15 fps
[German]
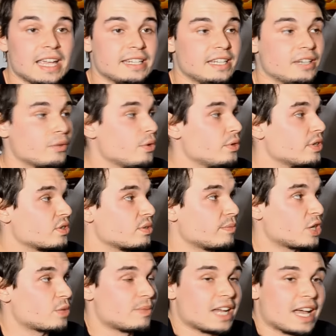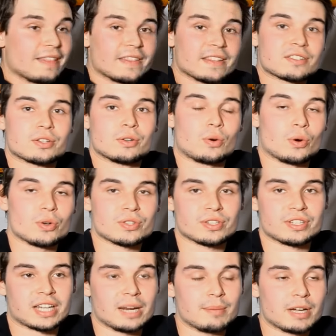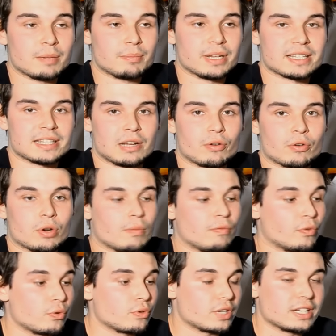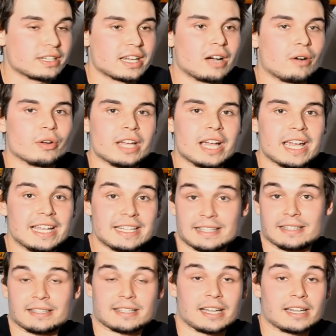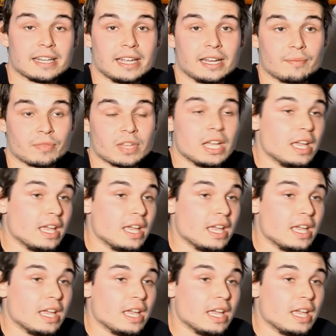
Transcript: Den könnt ihr zum Beispiel an das Gehäuse dran machen per Saugknopf und dann da euer Headset dranhängen.